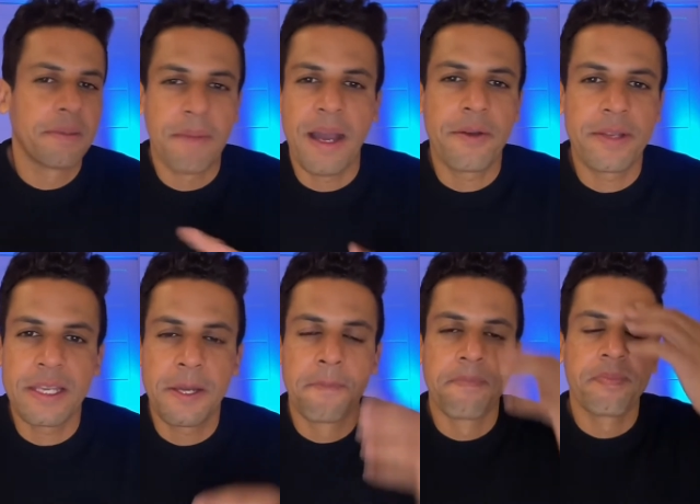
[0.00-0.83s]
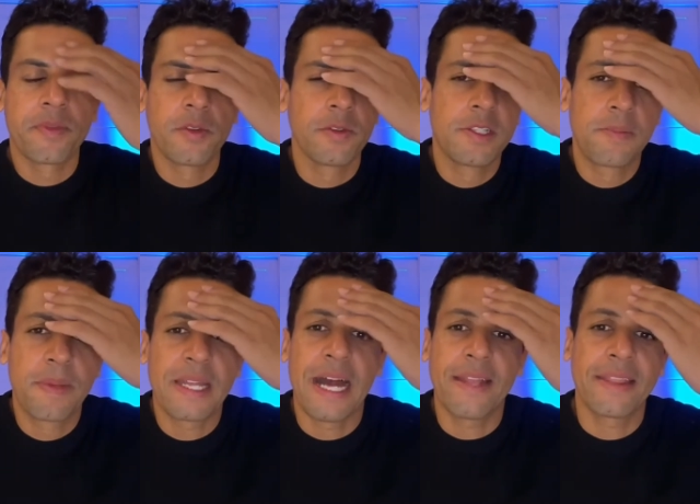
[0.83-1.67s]
maioria tudo
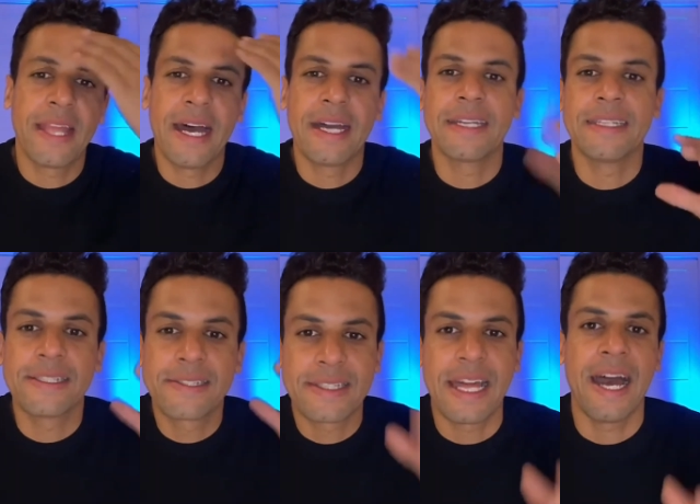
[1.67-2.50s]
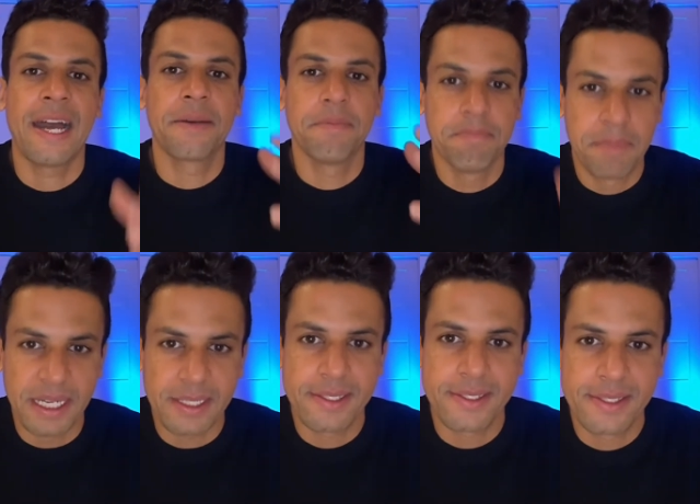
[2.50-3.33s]
inspirado na
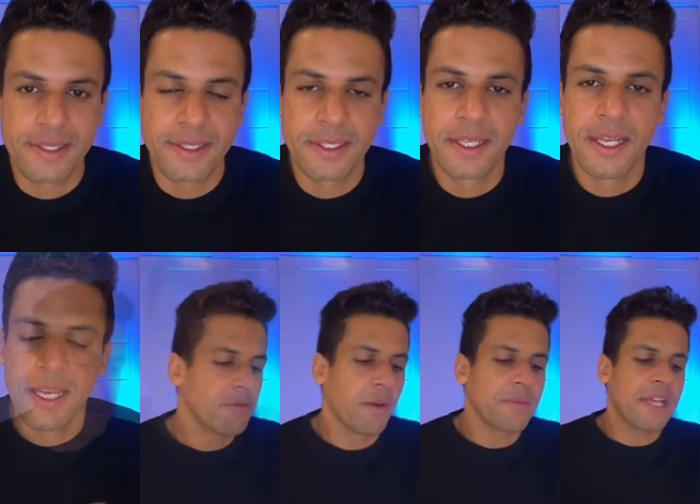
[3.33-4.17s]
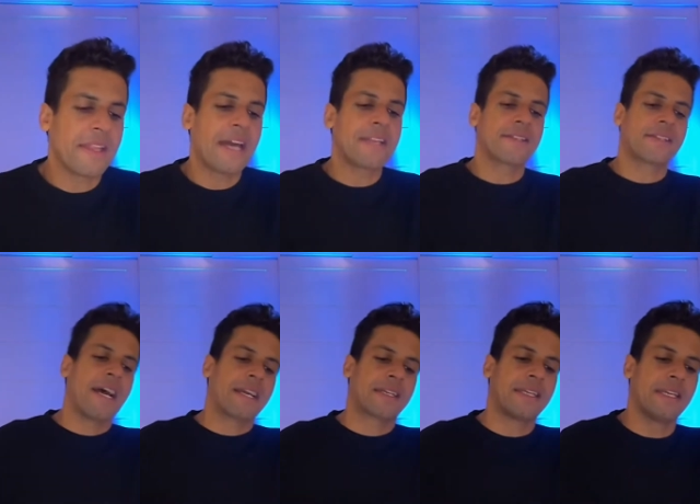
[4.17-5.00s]
Starbucks. Vamos
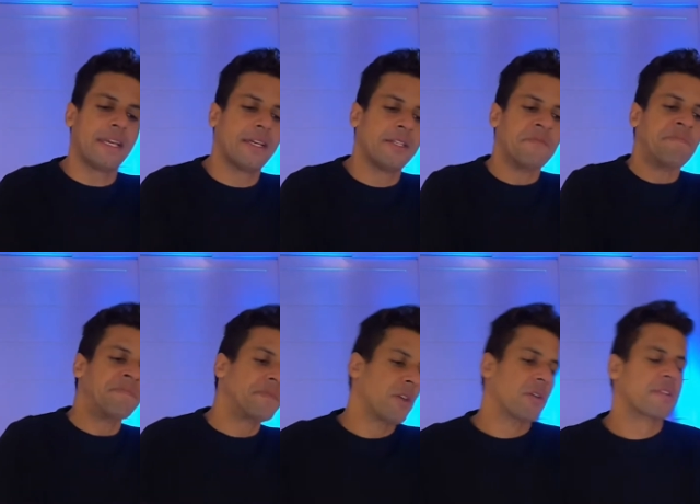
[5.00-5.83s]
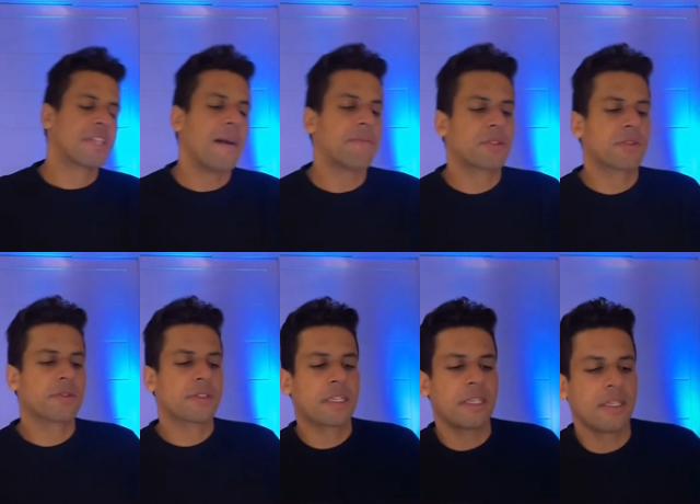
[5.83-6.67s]
analisar aqui os
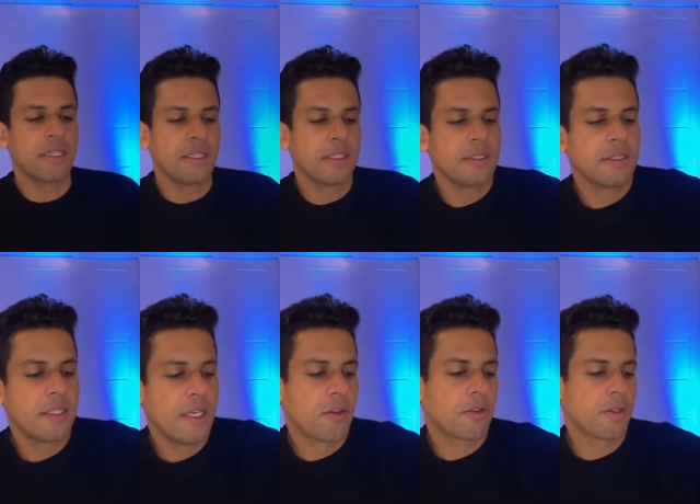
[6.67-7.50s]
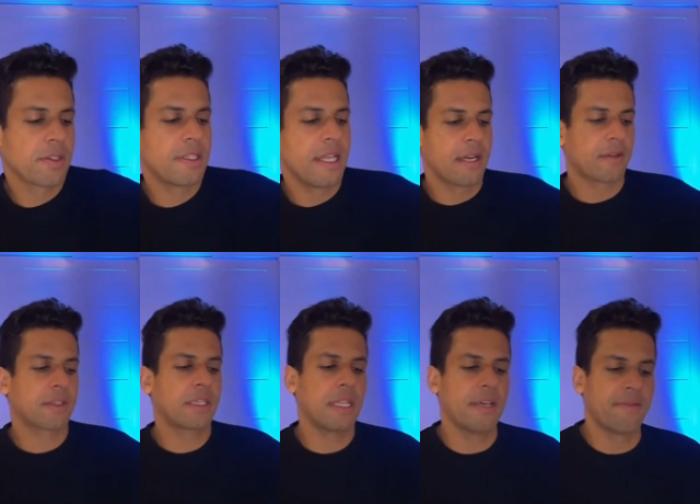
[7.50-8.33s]
hábitos que eu considero
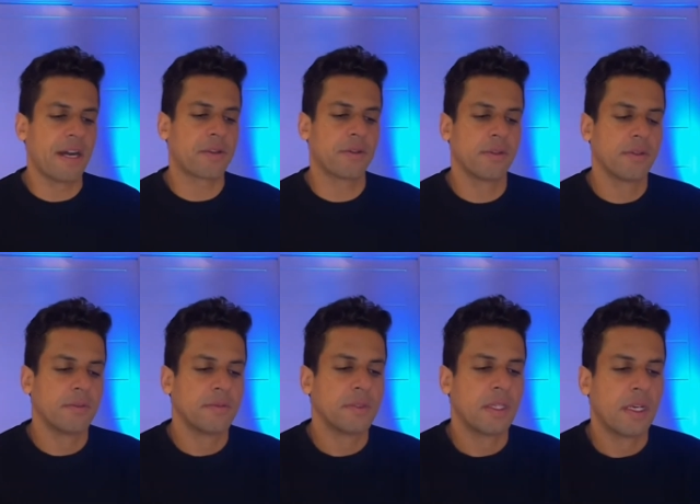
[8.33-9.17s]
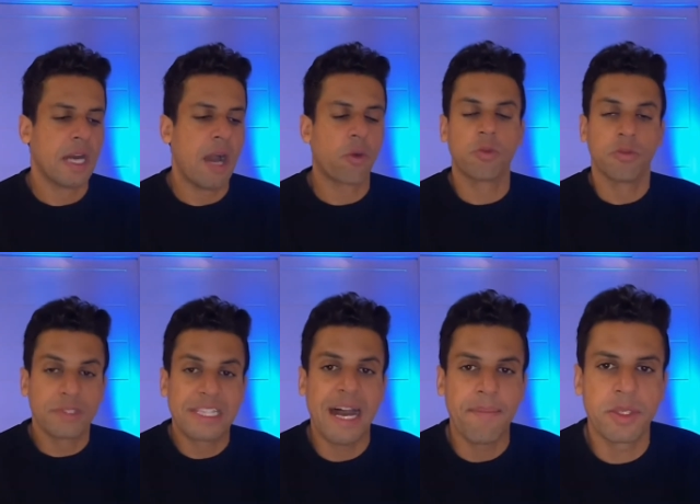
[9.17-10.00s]
que levaram
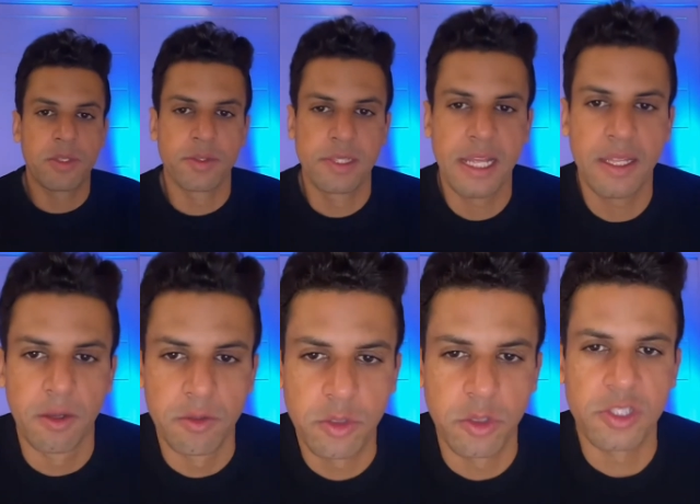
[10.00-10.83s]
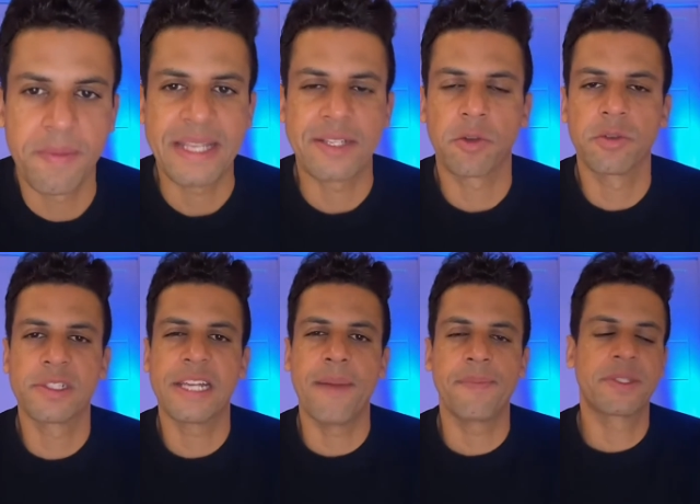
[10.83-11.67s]
alguns hábitos, né? não todos, mas
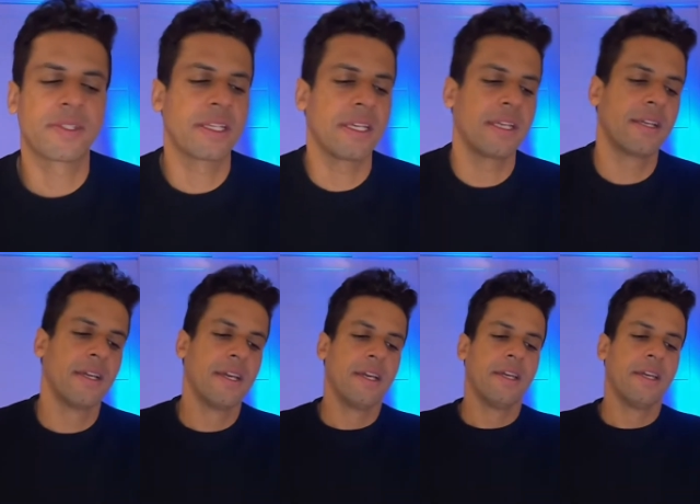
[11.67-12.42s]
alguns hábitos que